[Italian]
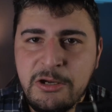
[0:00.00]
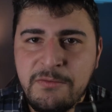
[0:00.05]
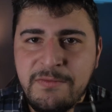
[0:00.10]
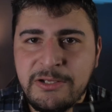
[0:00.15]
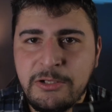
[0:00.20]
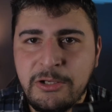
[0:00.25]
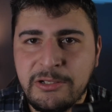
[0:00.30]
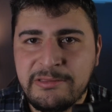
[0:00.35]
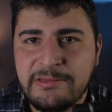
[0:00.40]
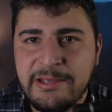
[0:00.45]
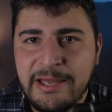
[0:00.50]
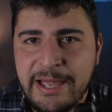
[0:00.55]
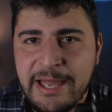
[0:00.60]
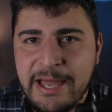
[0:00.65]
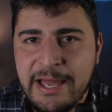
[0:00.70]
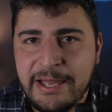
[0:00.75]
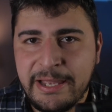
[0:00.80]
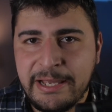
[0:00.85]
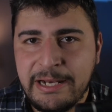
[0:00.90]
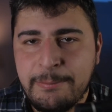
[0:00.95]
io vado a
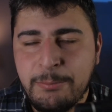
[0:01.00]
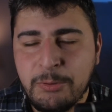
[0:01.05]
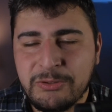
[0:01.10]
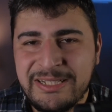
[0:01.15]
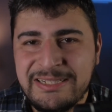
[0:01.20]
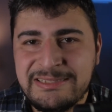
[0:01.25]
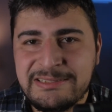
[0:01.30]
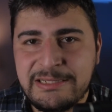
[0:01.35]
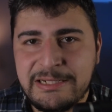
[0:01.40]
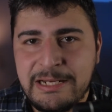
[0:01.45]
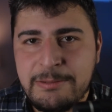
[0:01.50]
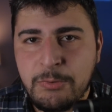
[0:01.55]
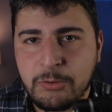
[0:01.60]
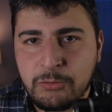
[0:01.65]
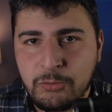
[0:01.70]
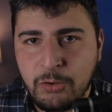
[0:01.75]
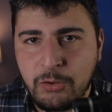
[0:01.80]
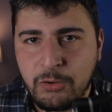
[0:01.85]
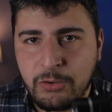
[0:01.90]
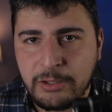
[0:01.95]
tarare la potenza dei
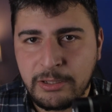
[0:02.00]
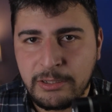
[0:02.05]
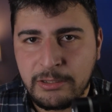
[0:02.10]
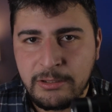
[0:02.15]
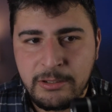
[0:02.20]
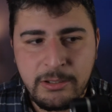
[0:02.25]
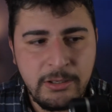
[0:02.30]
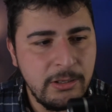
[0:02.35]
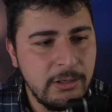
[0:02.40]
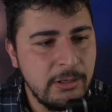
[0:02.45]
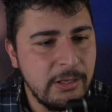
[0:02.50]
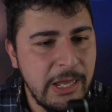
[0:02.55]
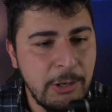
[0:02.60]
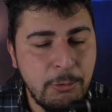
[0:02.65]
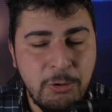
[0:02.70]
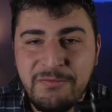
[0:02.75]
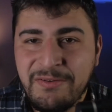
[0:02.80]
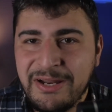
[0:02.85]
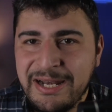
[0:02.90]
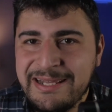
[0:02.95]
motori
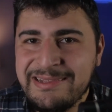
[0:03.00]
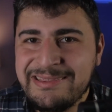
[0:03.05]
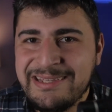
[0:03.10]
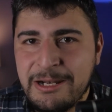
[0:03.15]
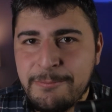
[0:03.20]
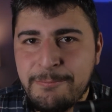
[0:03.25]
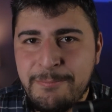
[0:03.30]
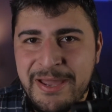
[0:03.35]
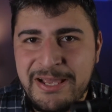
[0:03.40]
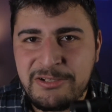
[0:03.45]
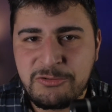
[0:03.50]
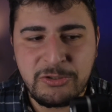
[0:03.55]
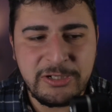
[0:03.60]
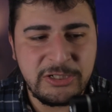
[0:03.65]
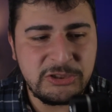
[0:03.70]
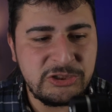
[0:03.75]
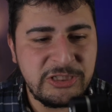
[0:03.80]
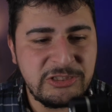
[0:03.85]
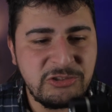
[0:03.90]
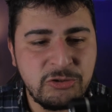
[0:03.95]
equivalente al peso
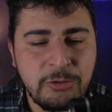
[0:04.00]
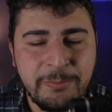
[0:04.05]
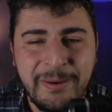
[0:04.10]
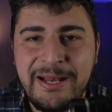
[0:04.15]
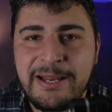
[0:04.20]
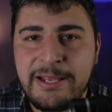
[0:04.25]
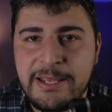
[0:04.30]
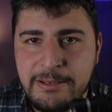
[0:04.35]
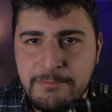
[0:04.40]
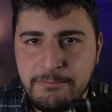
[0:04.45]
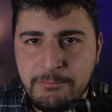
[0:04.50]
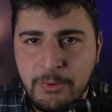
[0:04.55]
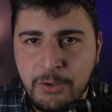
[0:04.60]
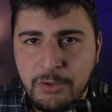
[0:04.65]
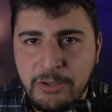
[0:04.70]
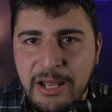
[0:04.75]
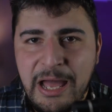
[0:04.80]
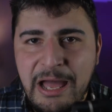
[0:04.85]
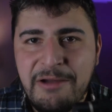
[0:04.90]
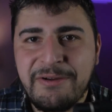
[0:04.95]
che c'è sopra il
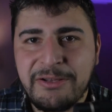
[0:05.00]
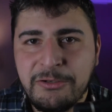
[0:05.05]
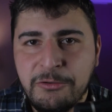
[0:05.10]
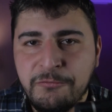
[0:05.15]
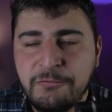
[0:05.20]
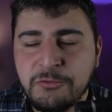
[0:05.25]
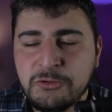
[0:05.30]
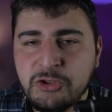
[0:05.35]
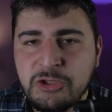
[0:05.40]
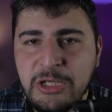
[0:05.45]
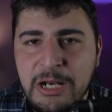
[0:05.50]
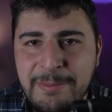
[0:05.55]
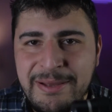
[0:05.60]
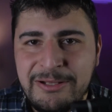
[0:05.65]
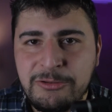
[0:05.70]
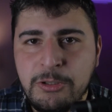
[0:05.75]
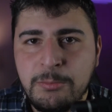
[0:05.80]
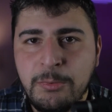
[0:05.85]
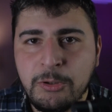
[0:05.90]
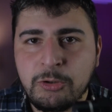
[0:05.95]
gimbal, avranno un
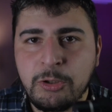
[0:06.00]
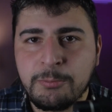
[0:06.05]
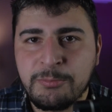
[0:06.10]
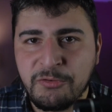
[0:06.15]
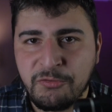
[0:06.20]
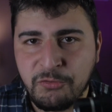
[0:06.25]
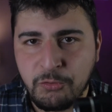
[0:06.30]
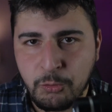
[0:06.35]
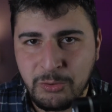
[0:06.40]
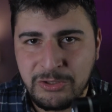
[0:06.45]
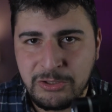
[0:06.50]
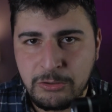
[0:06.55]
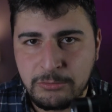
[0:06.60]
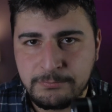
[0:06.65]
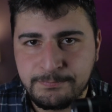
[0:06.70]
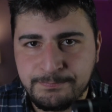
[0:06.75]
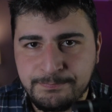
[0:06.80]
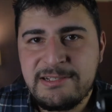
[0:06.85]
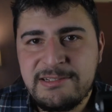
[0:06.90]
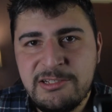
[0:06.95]
funzionamento molto più
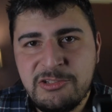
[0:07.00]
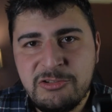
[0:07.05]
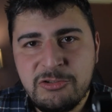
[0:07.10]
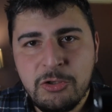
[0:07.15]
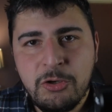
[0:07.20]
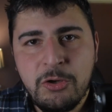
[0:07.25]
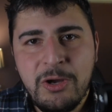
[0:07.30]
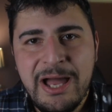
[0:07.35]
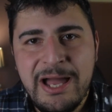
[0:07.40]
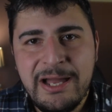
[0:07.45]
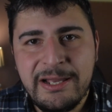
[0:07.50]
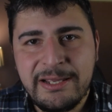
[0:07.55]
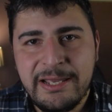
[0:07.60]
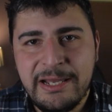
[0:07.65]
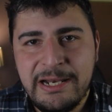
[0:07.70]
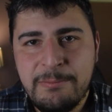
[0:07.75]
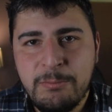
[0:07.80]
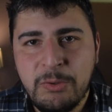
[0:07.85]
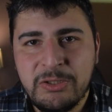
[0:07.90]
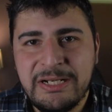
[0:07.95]
fluido. Esistono
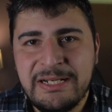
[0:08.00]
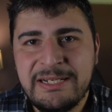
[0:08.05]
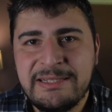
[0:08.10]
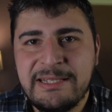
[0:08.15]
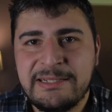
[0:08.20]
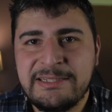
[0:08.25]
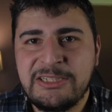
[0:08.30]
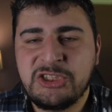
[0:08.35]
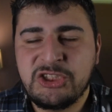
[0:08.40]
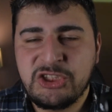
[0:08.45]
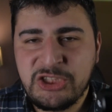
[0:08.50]
anche le modalità di